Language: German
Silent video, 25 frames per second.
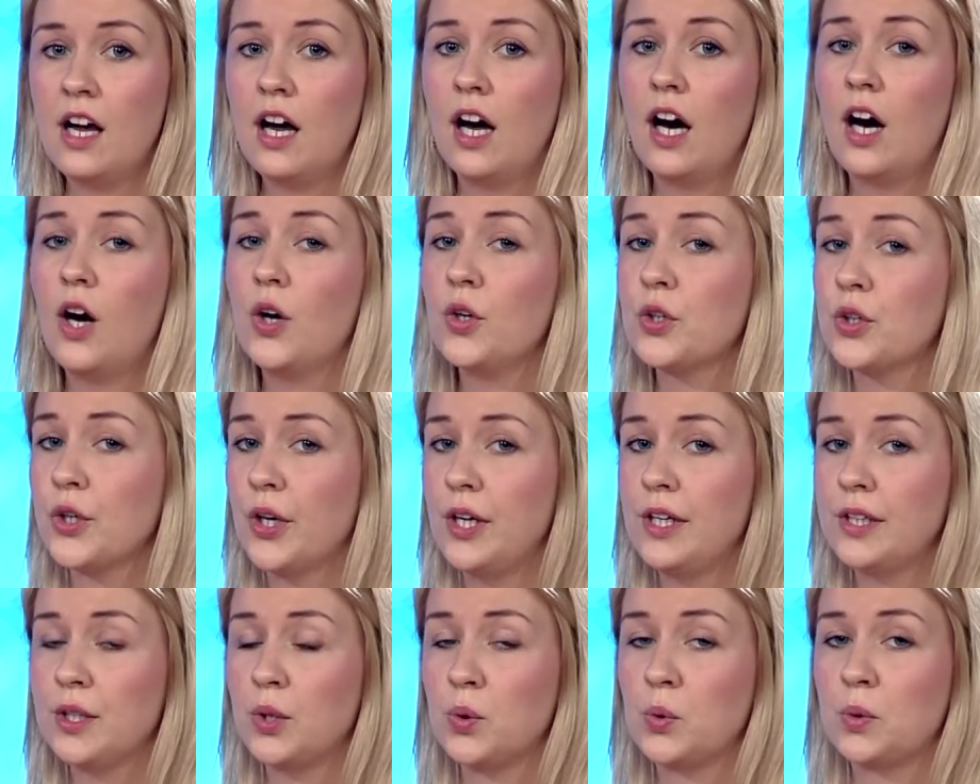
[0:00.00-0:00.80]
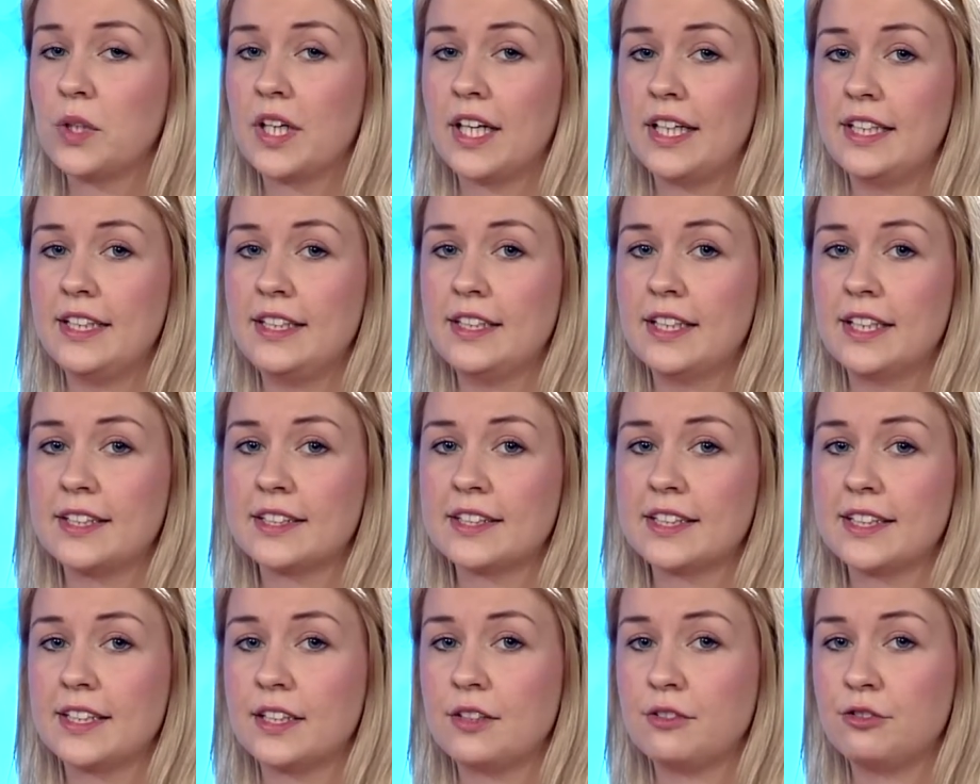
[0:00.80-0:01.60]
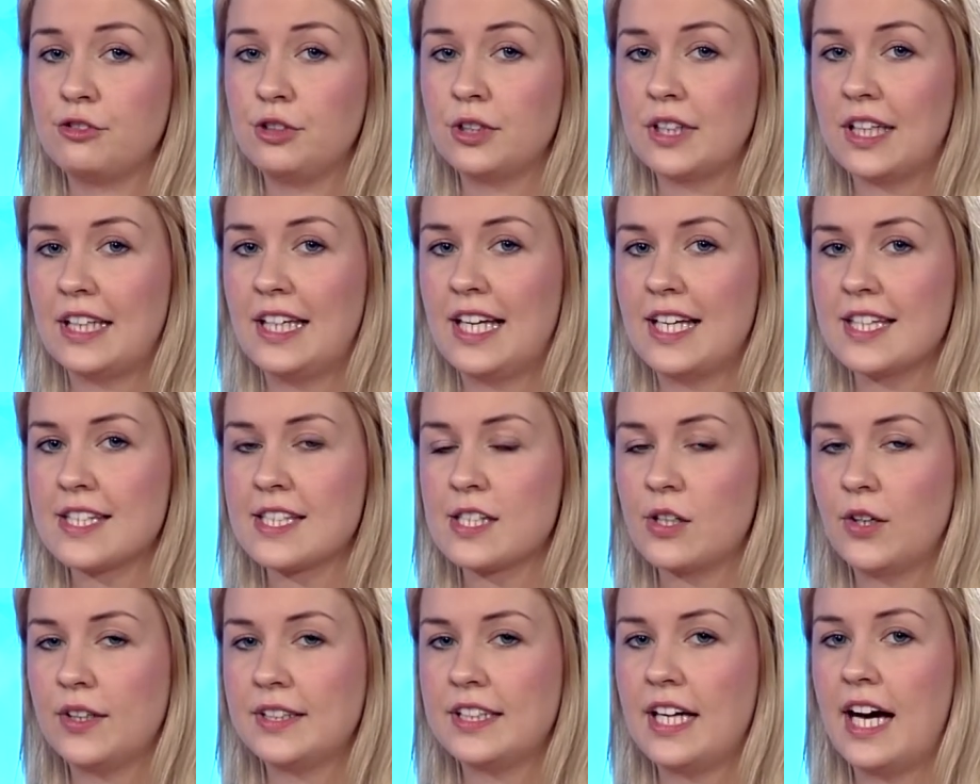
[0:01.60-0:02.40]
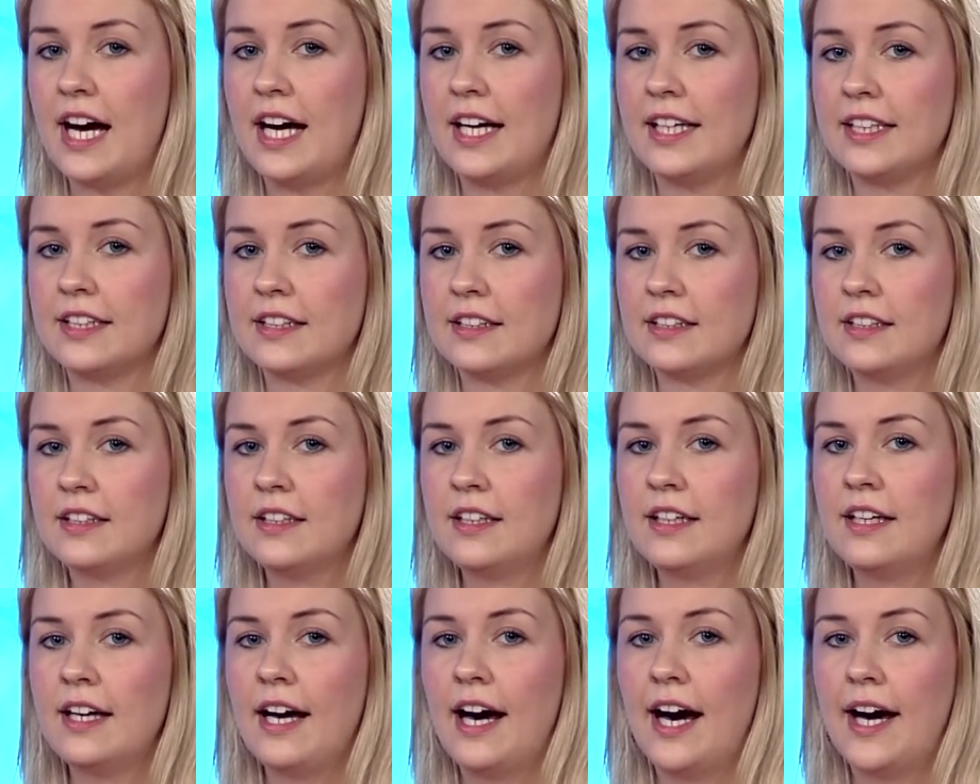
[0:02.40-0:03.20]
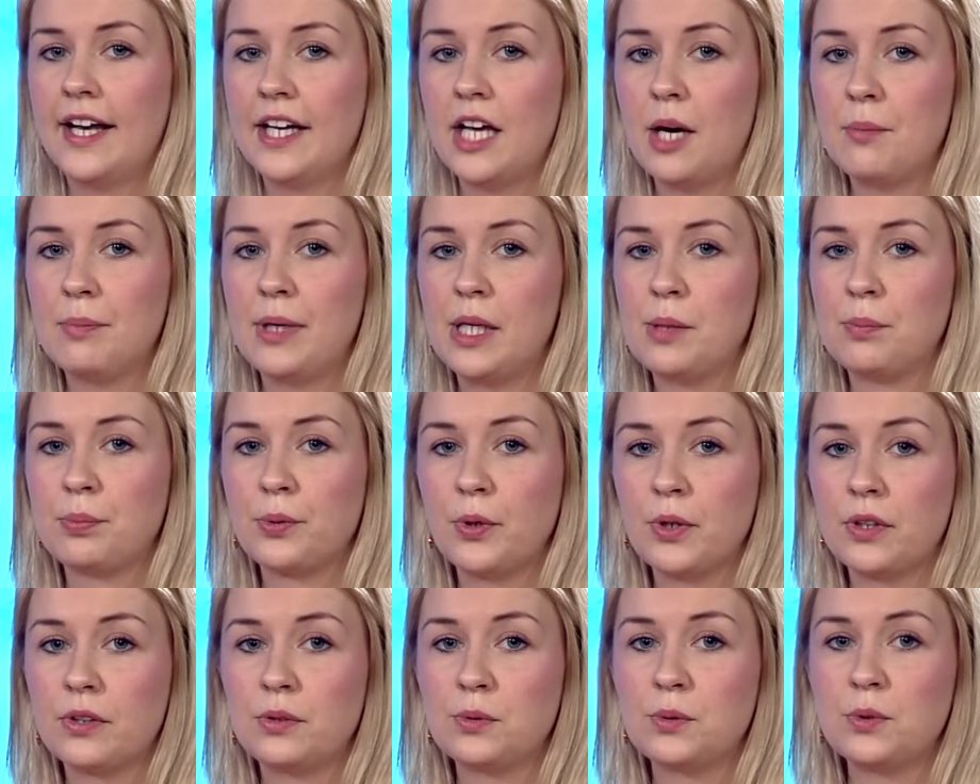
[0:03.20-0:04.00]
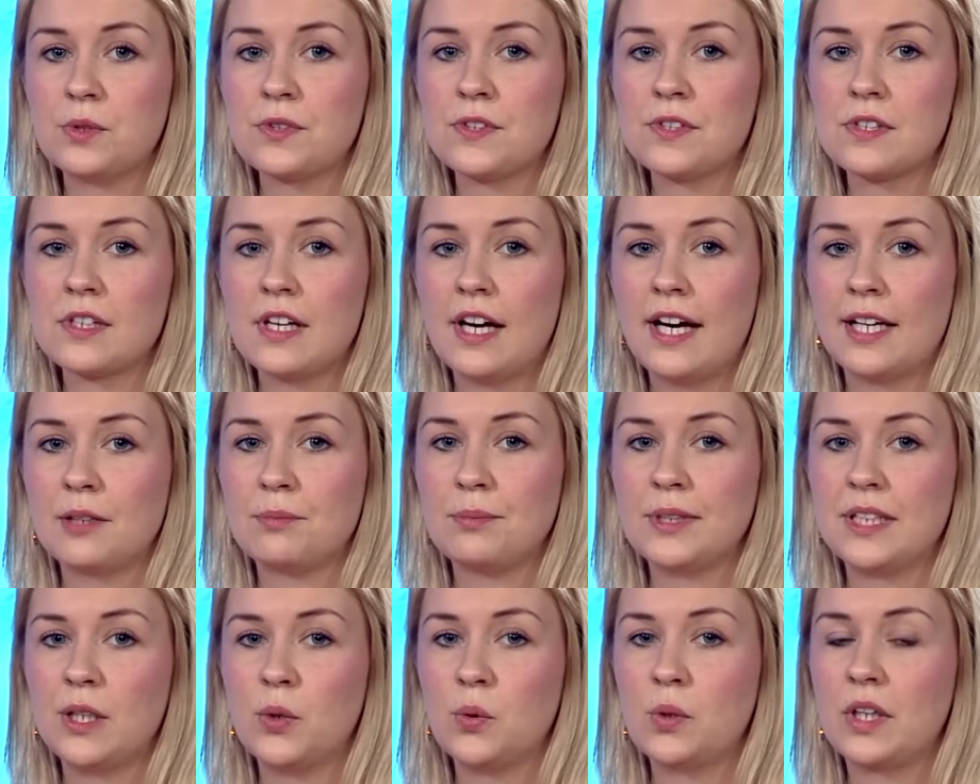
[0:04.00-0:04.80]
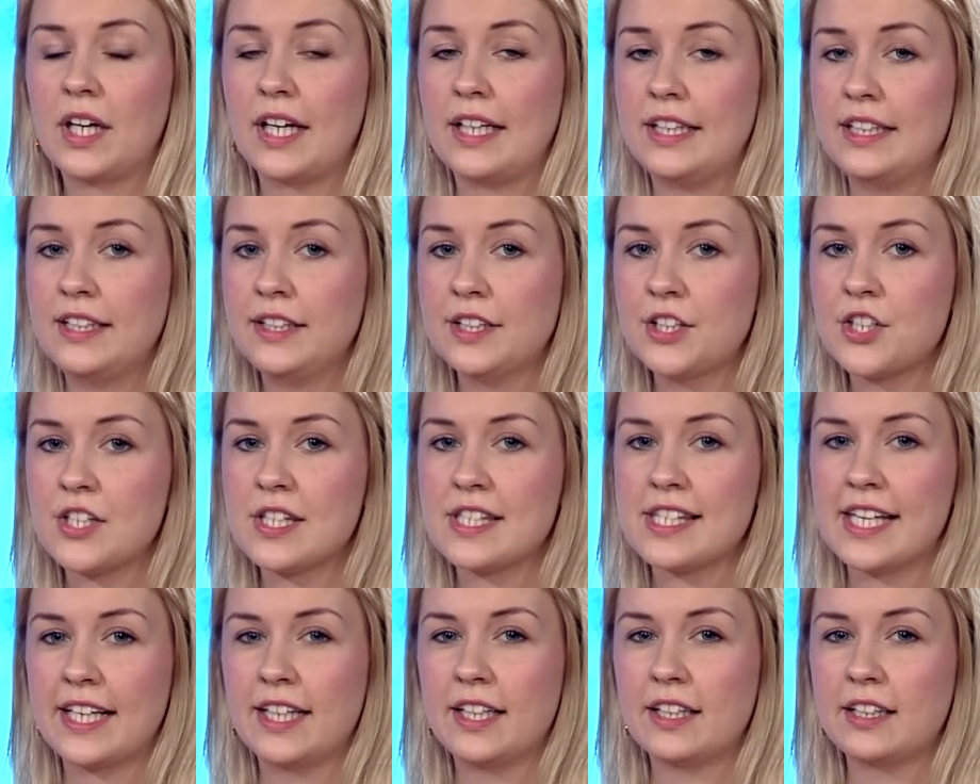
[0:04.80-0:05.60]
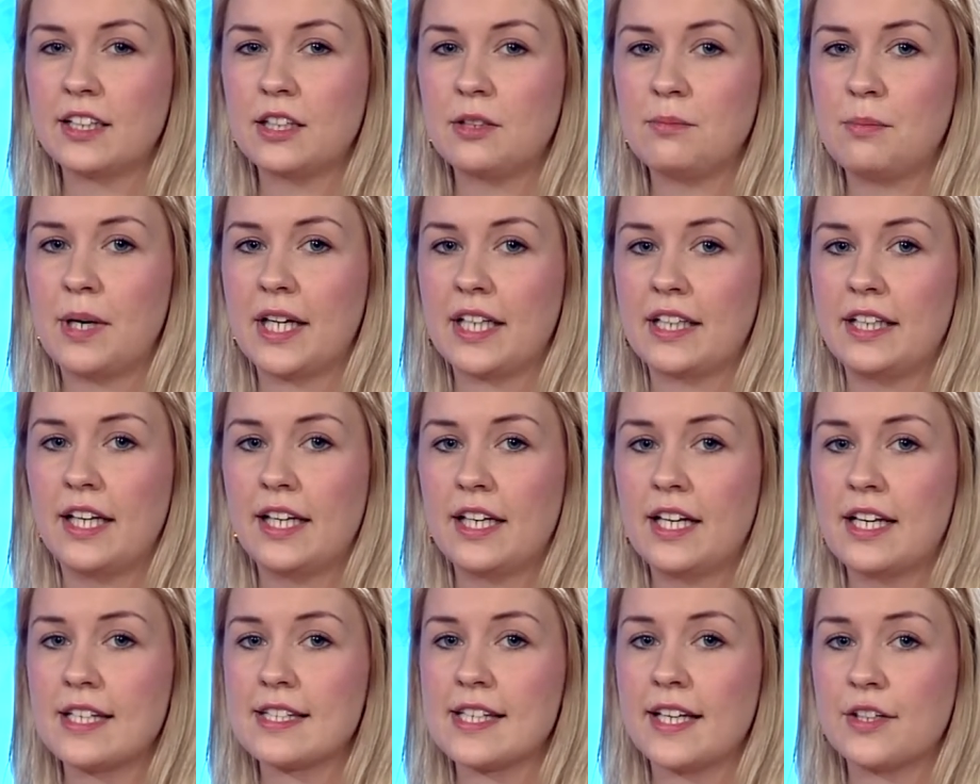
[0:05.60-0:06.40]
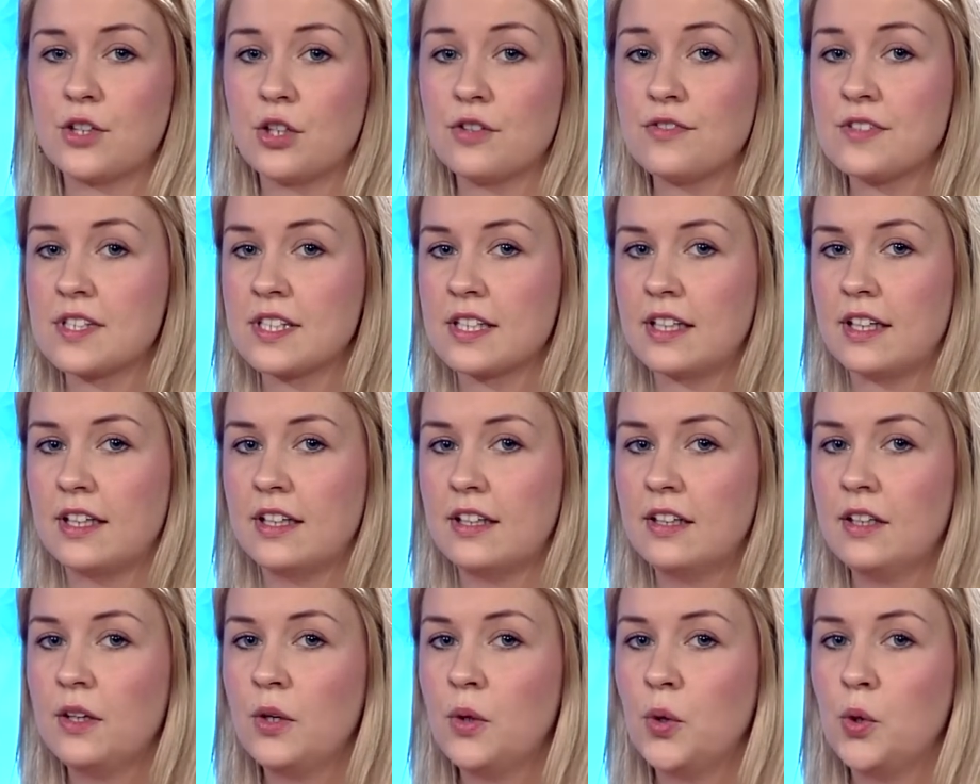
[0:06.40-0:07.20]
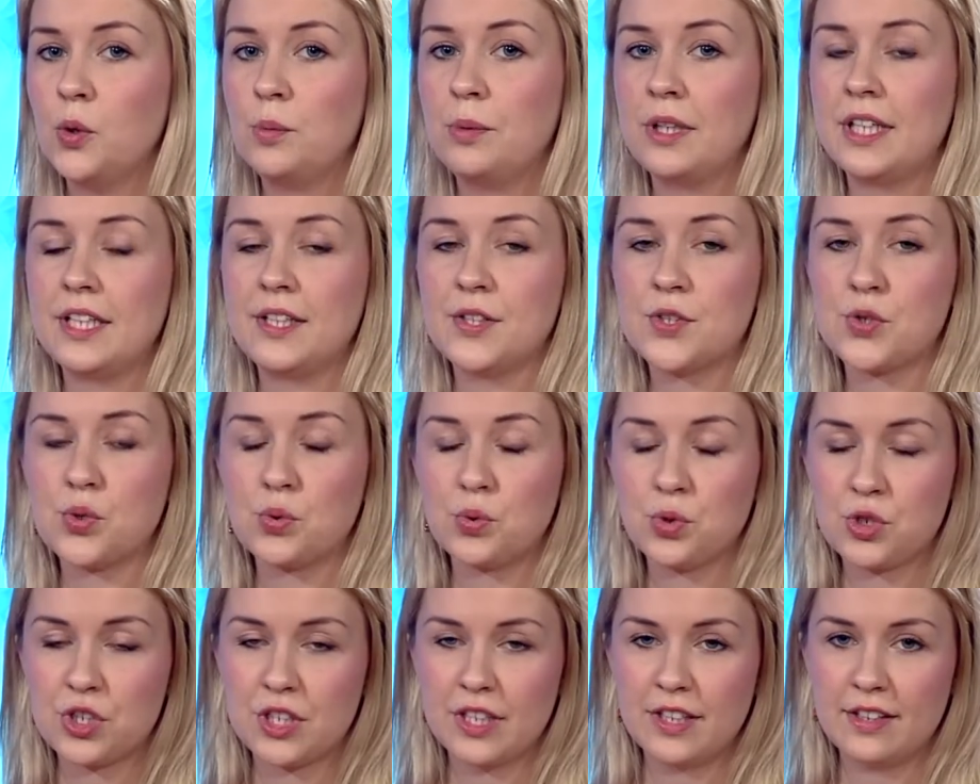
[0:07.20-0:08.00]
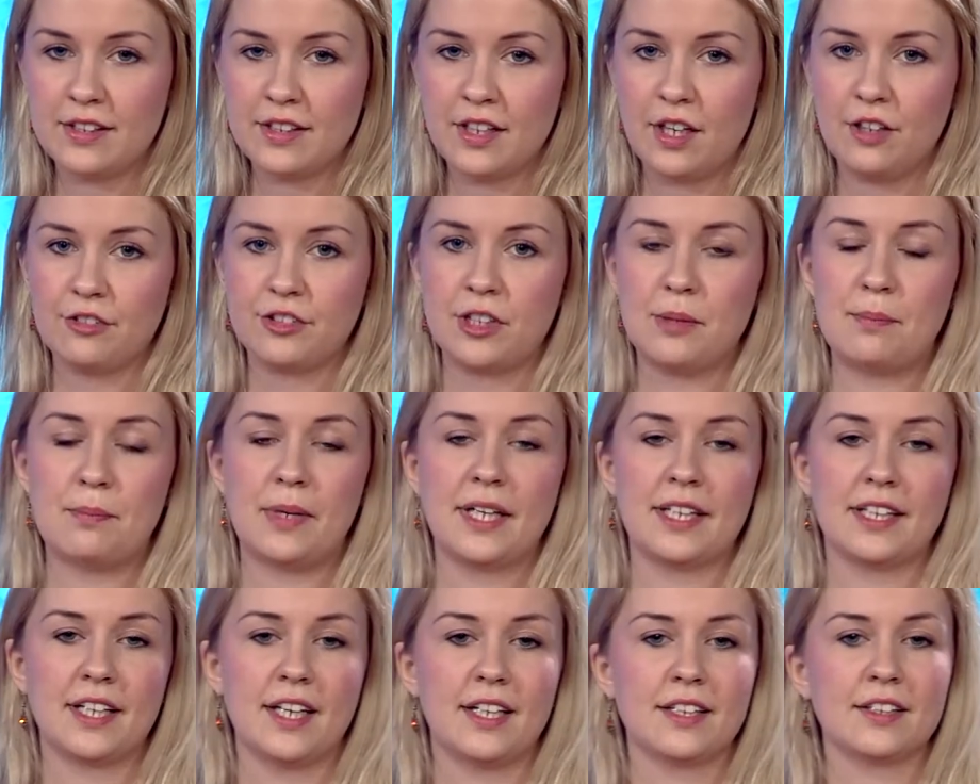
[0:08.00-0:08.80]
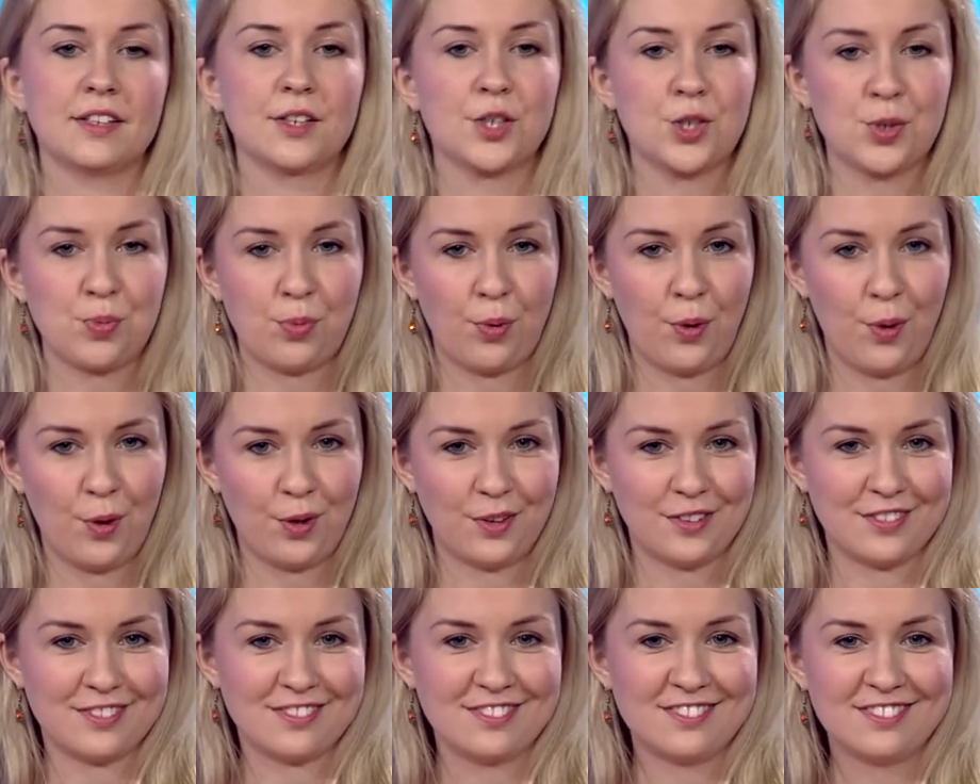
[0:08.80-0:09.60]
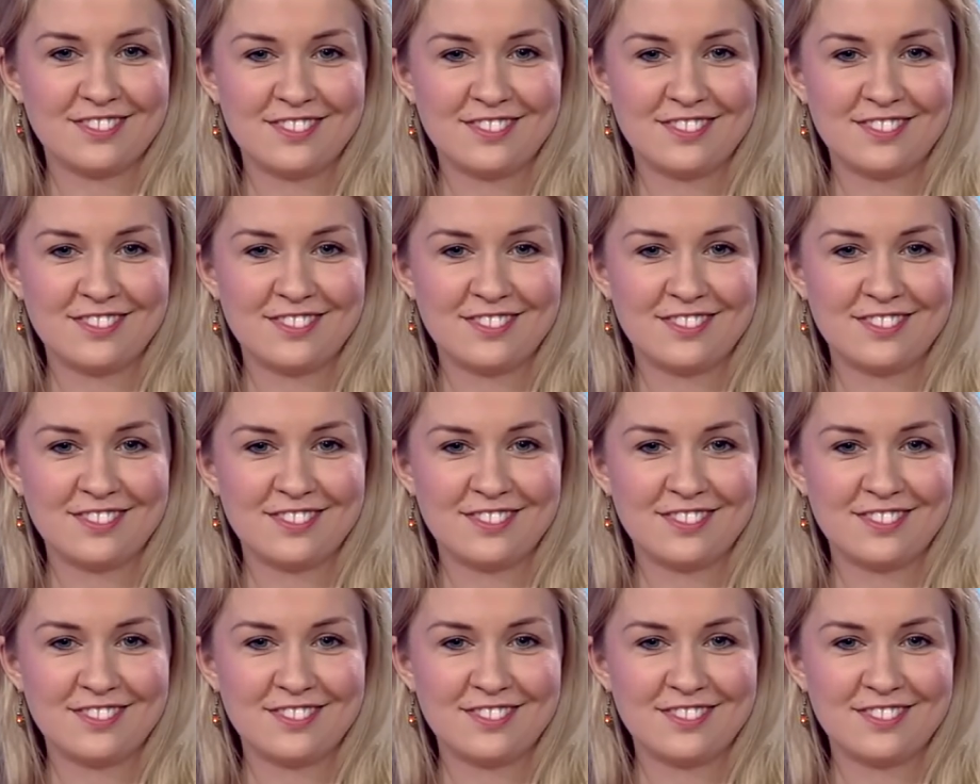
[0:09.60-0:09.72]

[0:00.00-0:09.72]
Auch Kölner Ukrainer treten für ihre Landsleute ein. Annabel Bruckhus hat mit der ukrainischen Sängerin Mariana Sadowska über die Zustände auf dem Maidan gesprochen.